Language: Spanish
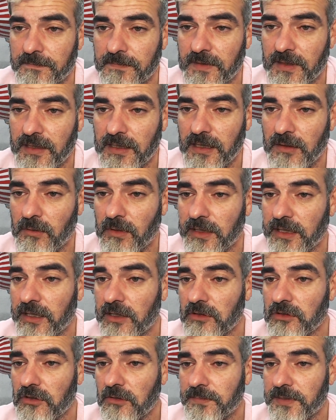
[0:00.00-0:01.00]
que cualquier
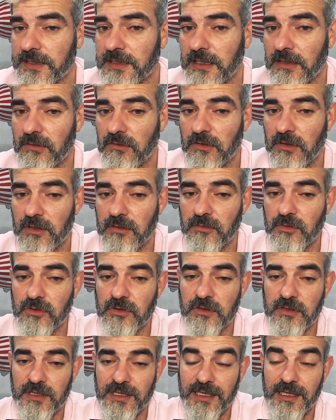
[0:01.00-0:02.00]
otro espectáculo del
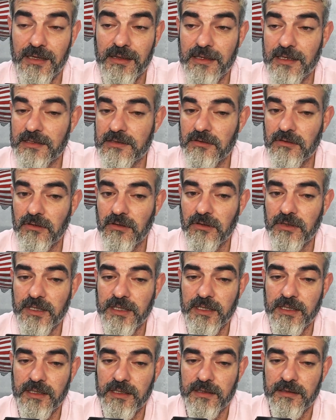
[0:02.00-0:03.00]
mundo quizás no lo
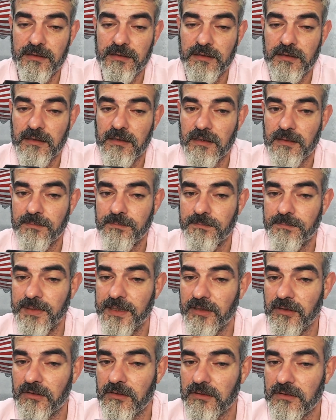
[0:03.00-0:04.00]
genere.
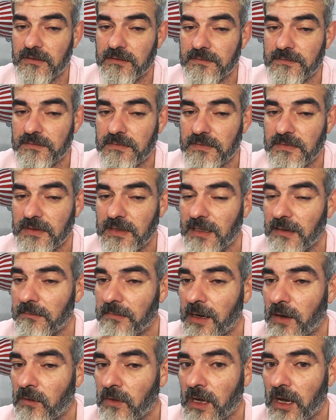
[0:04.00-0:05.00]
Pero, ¿quién
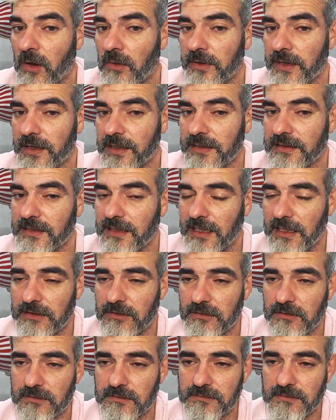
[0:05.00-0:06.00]
va a una obra de
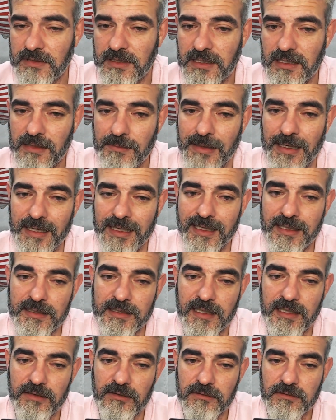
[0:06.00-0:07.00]
teatro a llamar
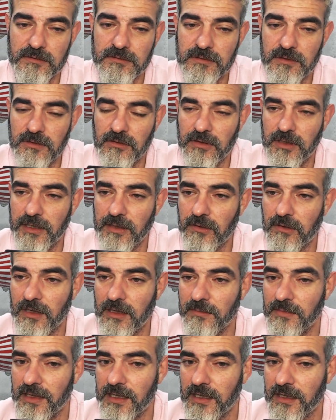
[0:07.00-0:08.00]
gitano o negro
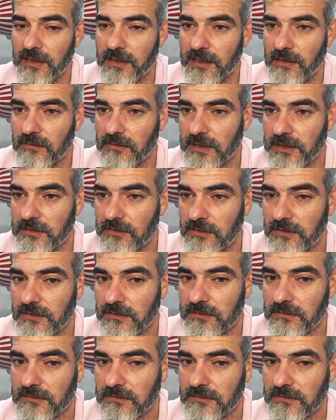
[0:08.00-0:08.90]
de mierda a un actor?